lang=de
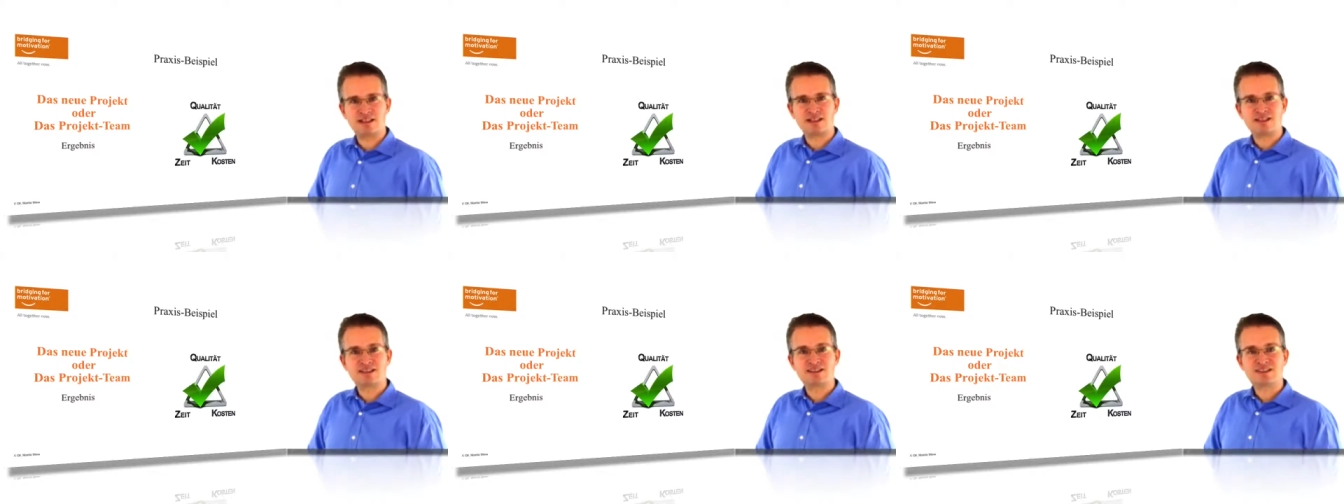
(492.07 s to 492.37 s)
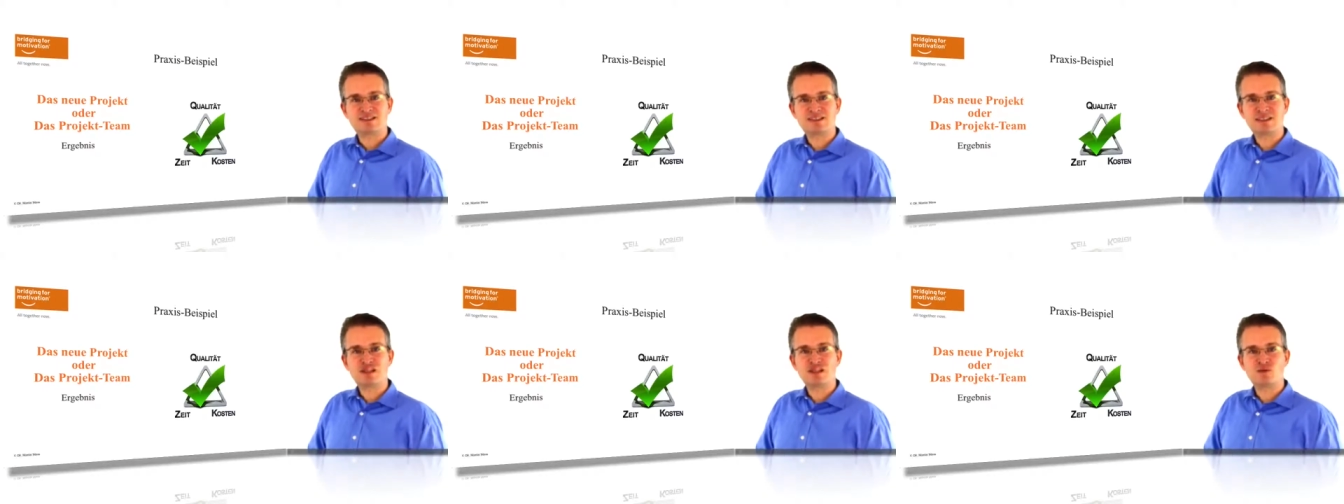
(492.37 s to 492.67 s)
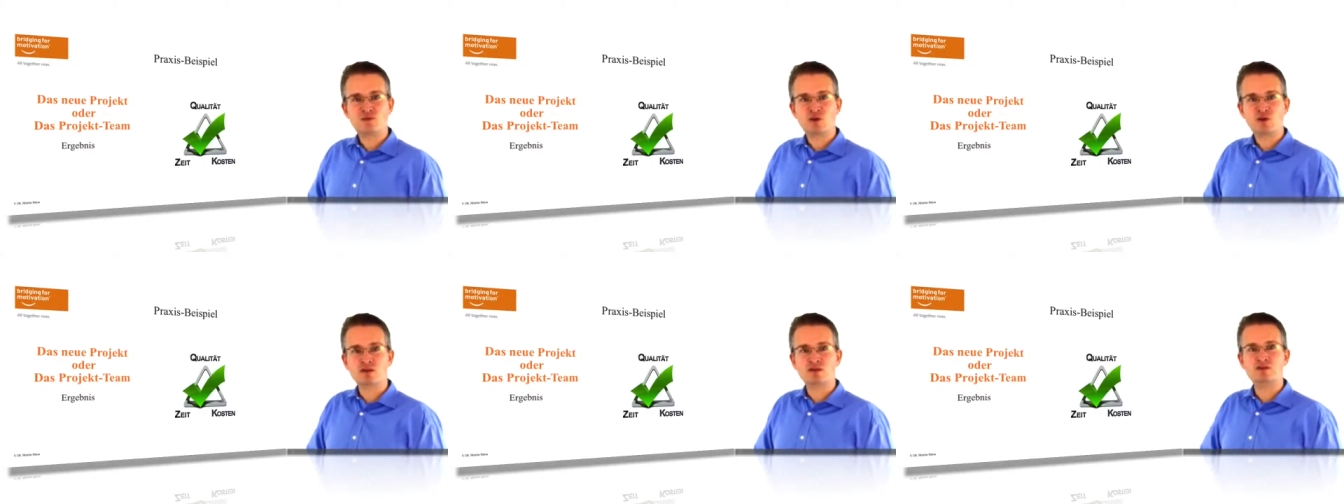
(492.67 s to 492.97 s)
Die
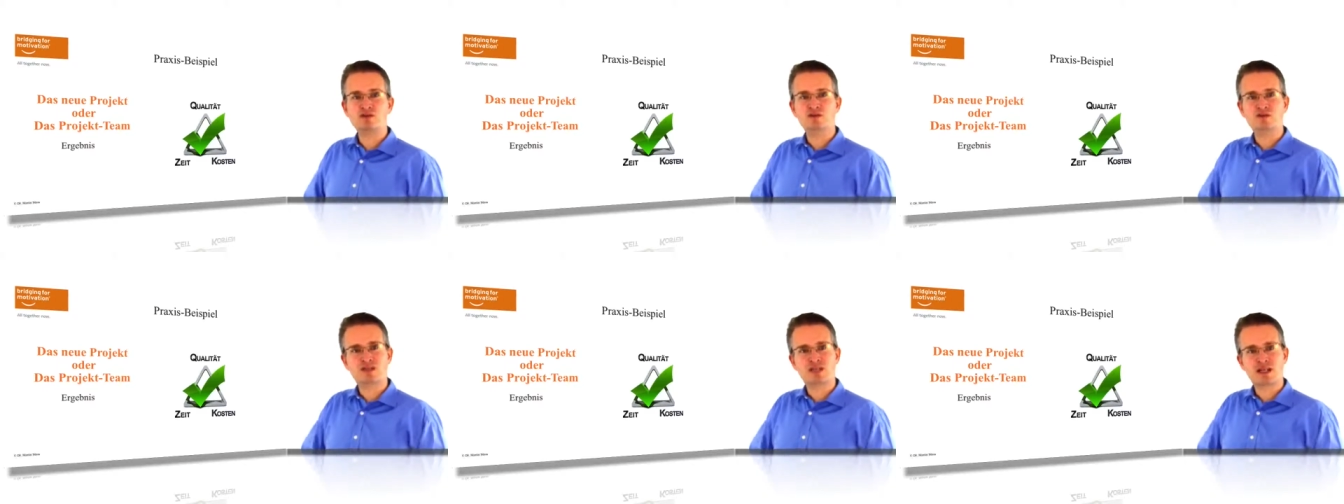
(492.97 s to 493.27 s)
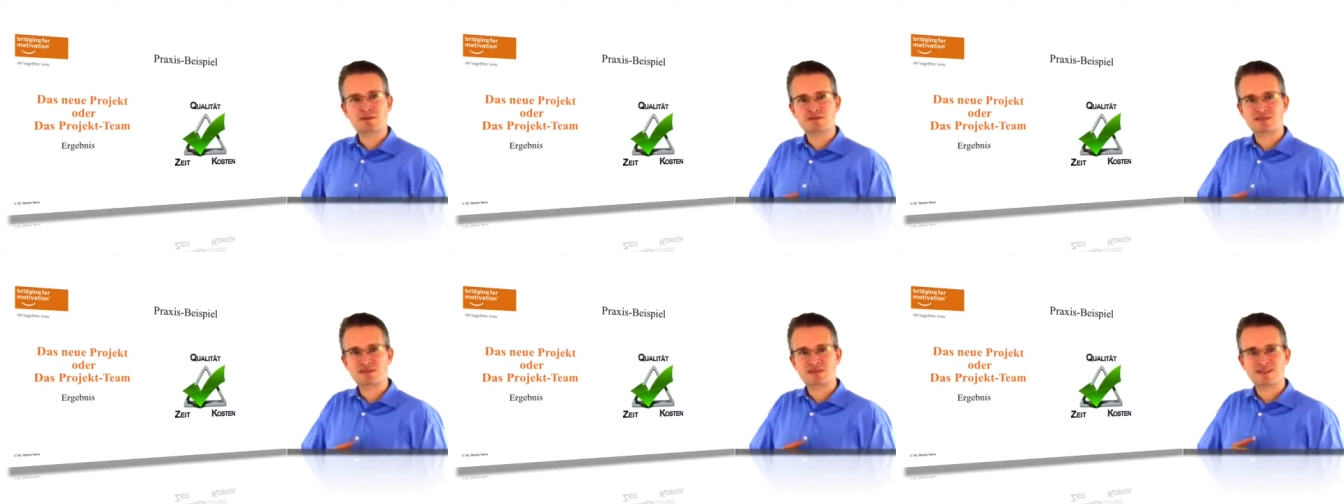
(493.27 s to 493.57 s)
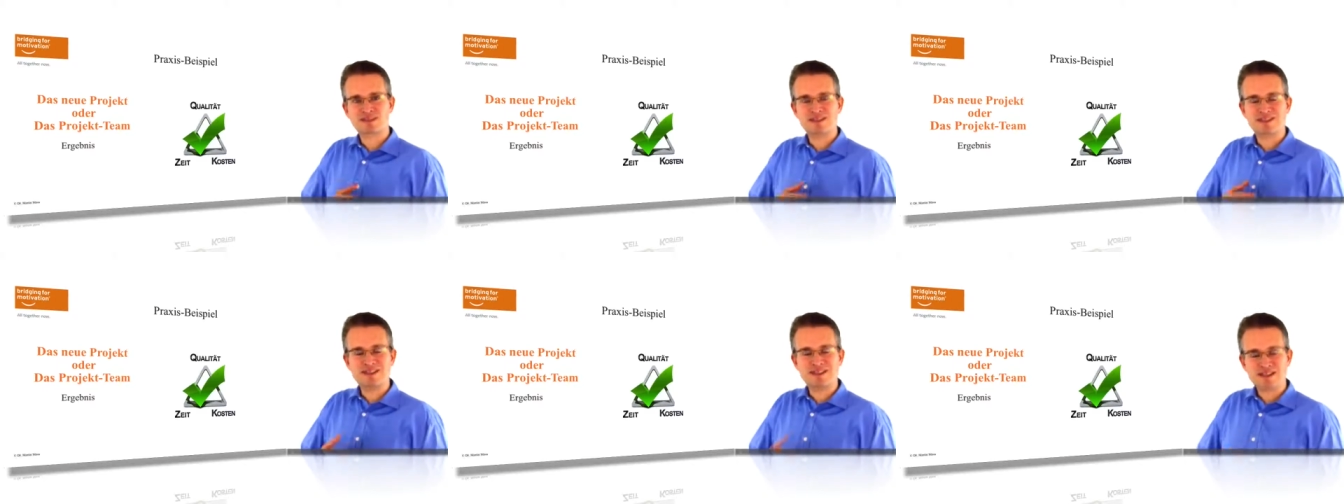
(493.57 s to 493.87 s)
Ziele wurden, ich habe es
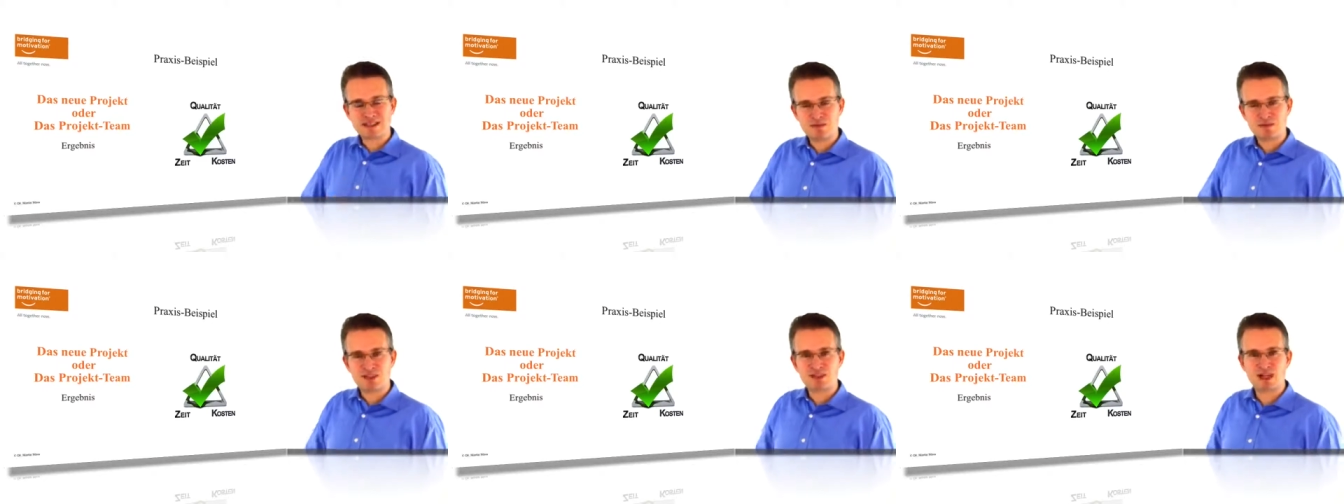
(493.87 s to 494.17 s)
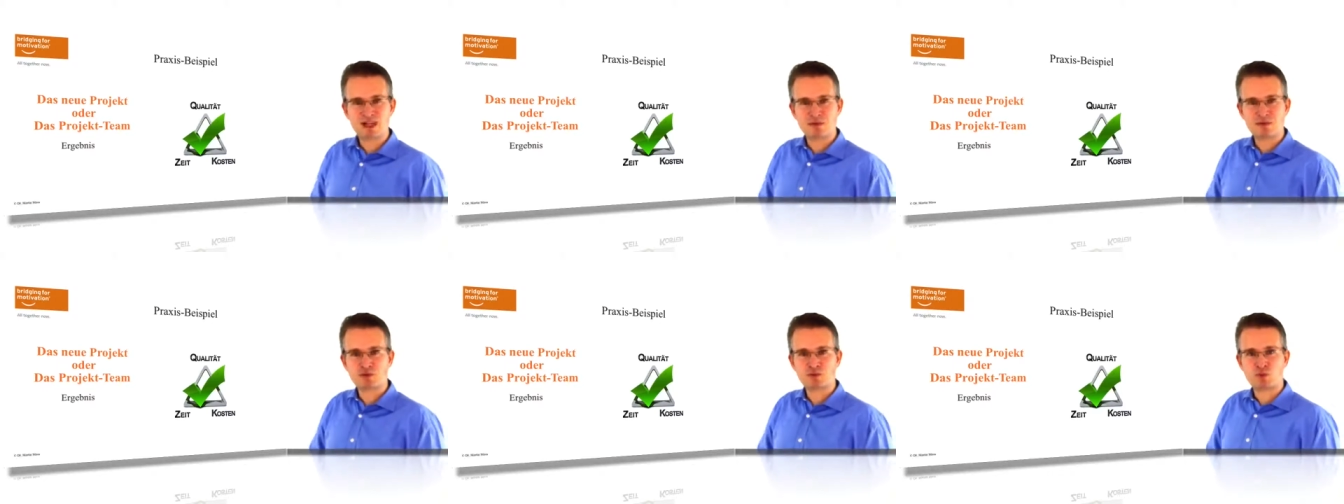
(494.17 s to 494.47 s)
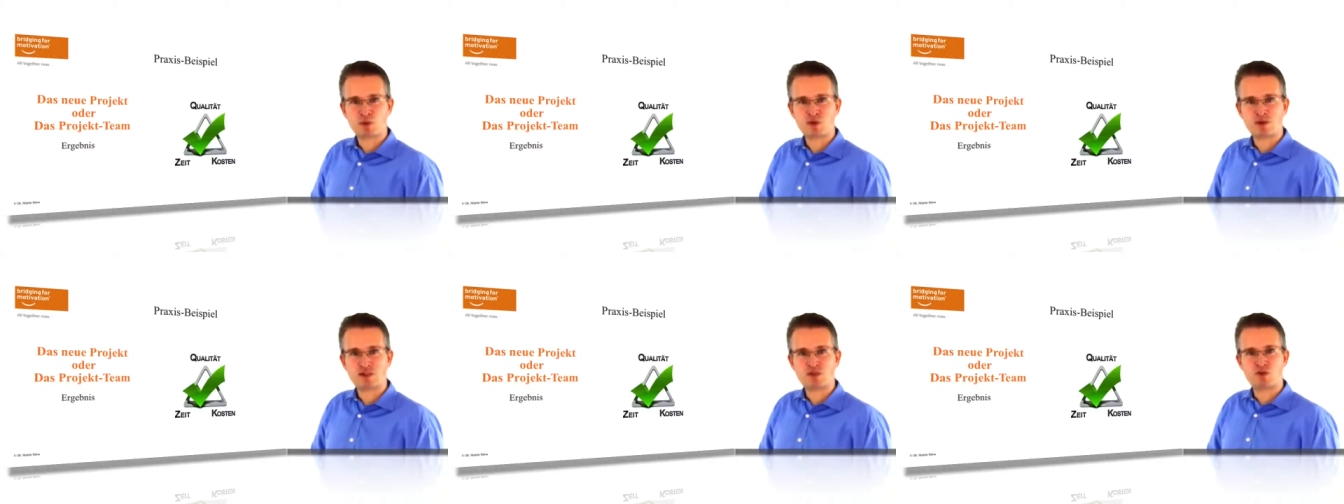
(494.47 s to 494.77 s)
jetzt nicht im Detail besprochen,